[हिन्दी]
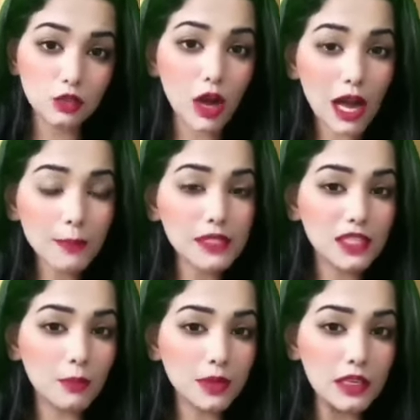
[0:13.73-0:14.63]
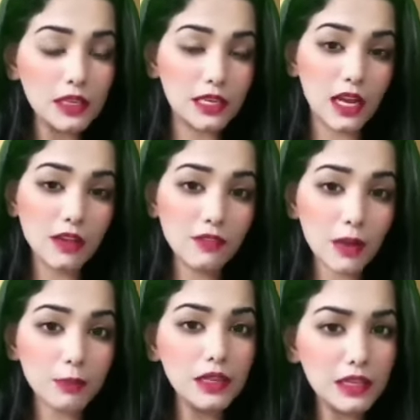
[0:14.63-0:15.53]
तो आप इस धमकी के खिलाफ
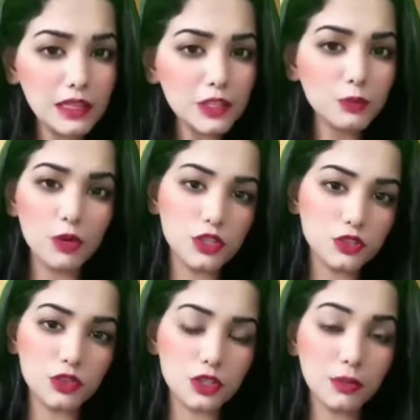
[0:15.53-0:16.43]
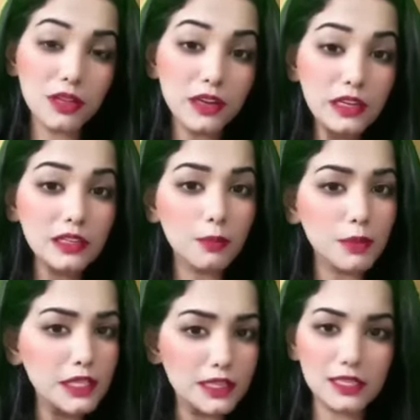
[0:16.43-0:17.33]
अपने नियरेस्ट पुलिस स्टेशन में रिटर्न
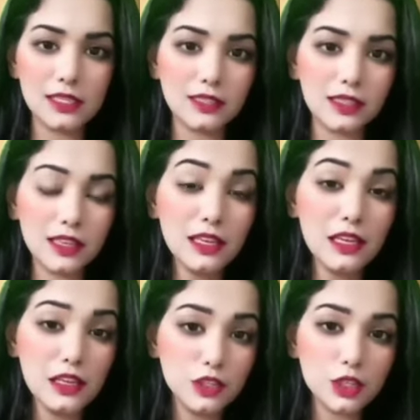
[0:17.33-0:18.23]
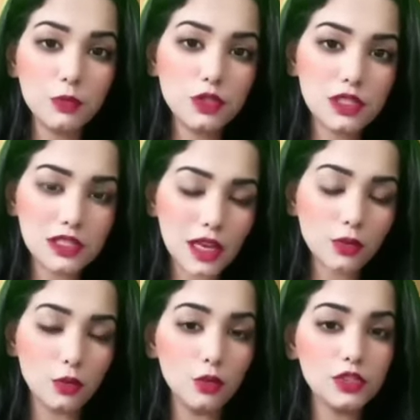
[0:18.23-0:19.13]
कंप्लेन दे सकते हैं जिसमें उस
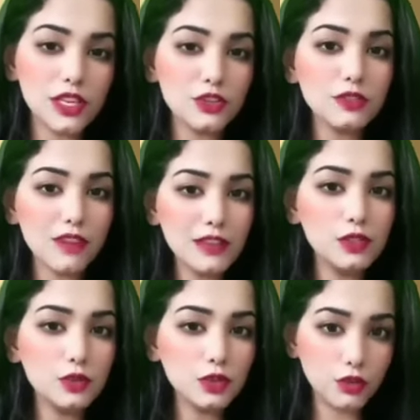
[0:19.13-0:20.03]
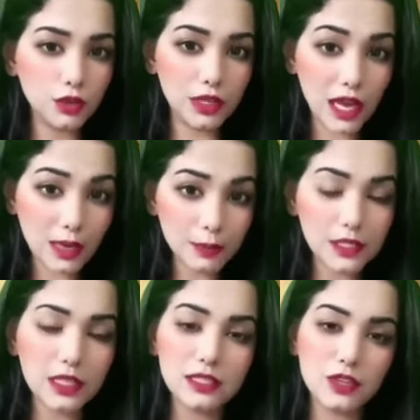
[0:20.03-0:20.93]
इंसान को सेक्शन 503
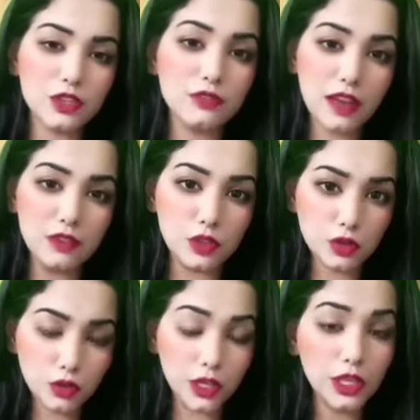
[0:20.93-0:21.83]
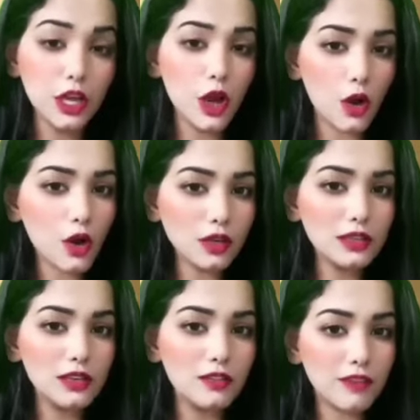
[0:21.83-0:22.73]
आईपीसी के सेक्शन 503 और
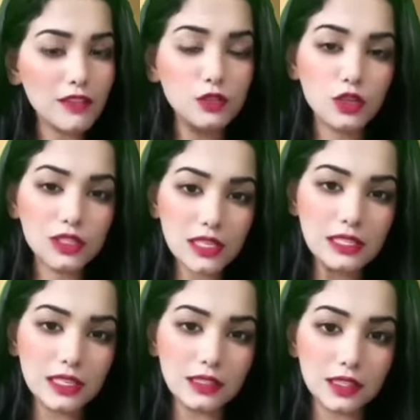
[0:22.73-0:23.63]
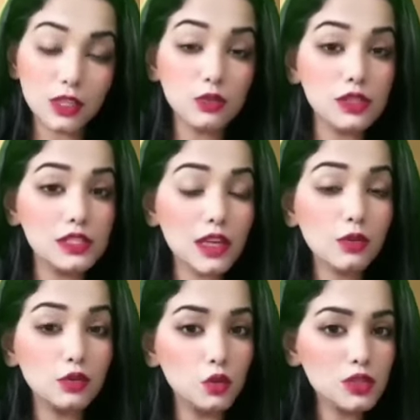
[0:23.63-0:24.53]
506 के अंतर्गत उस इंसान
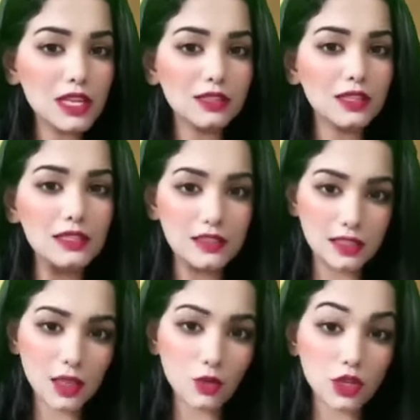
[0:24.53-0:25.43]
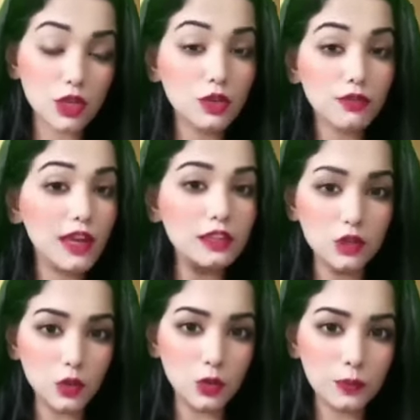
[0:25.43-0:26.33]
को दो साल तक की सजा हो जाएगी और फाइन
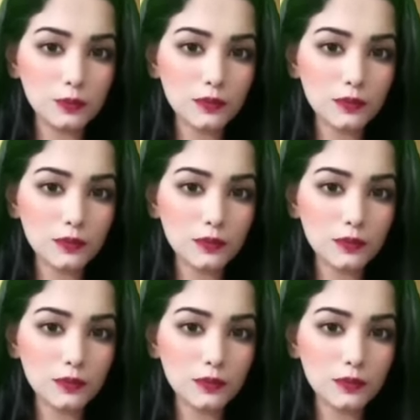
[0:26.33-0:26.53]
दोनों